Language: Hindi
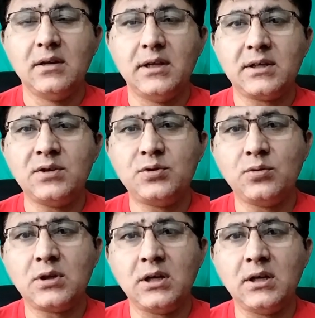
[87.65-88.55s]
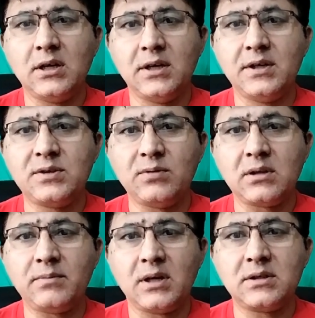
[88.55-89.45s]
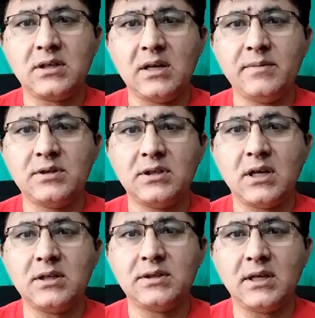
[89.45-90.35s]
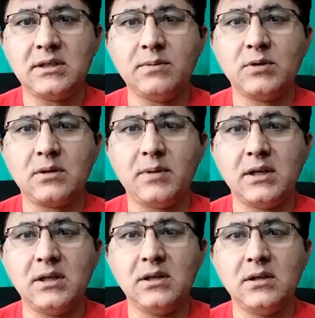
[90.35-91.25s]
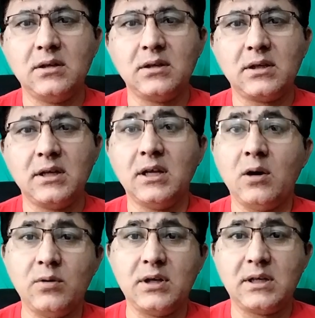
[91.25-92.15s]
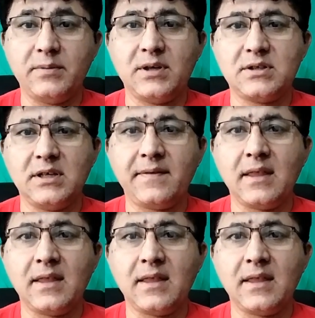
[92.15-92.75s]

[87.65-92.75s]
लेकिन चूँकि इस वक्त पाकिस्तान में सियासी मुतबादल के ना होने की वजह से